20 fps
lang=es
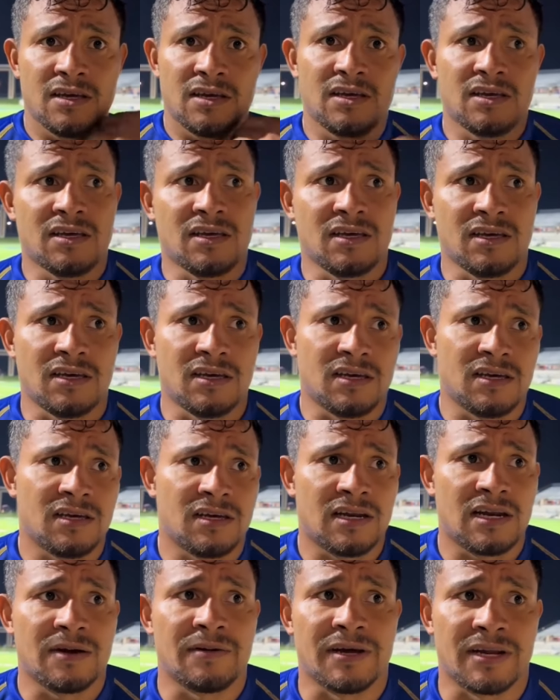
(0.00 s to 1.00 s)
y
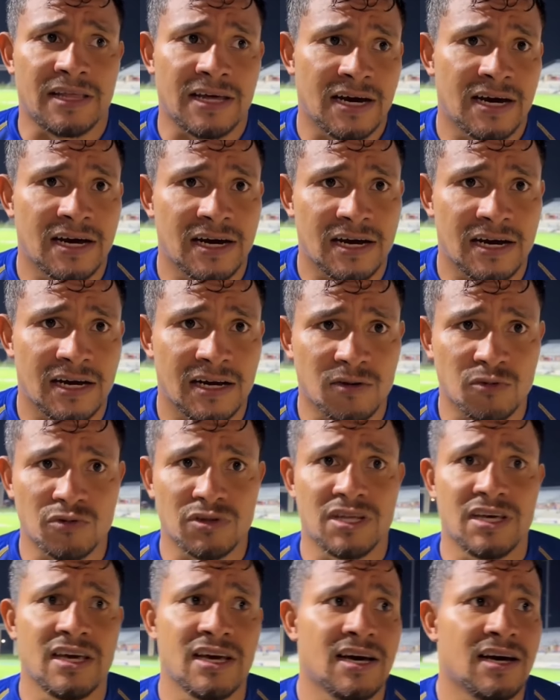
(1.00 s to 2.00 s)
la verdad algún
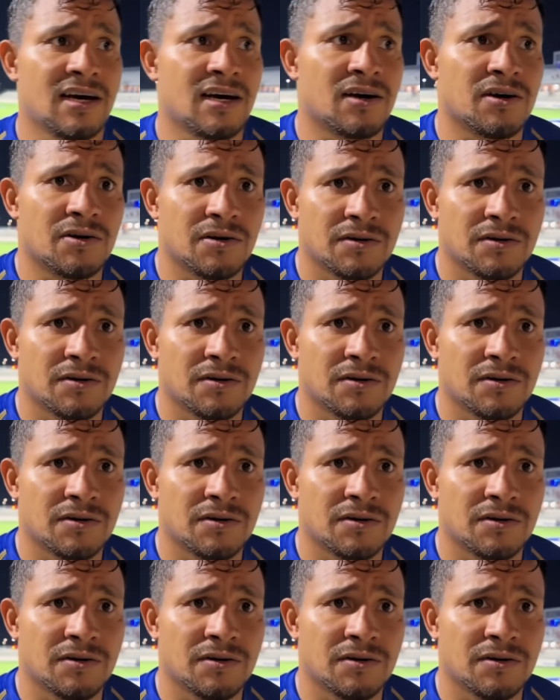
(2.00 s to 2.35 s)
día